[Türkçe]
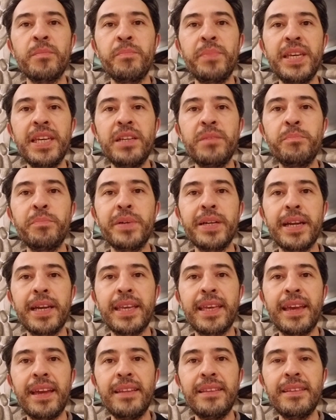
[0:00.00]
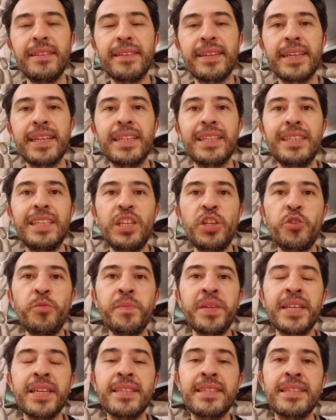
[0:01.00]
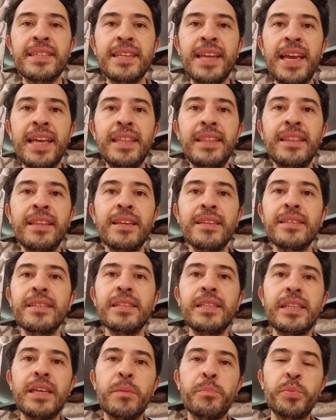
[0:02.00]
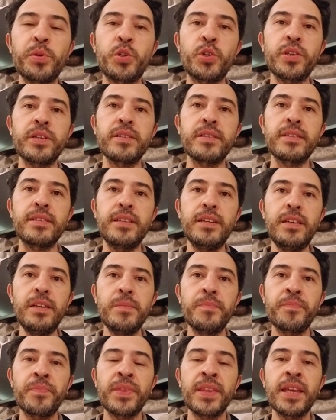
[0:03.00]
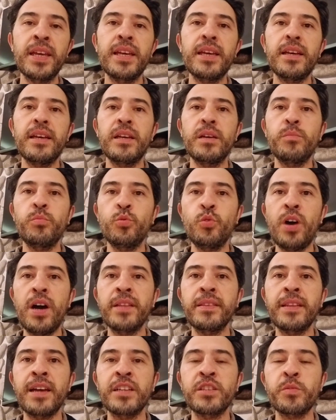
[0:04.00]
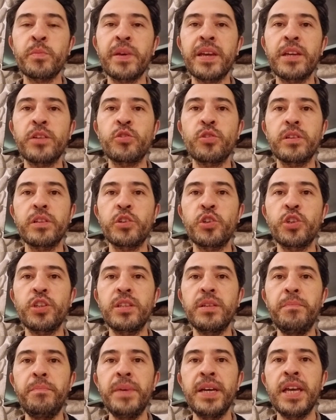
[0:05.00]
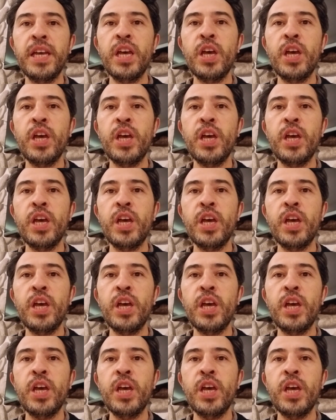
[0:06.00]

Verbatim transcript: bir braket diş minesine nasıl yapışırdı bunu anlatmaya çalıştım.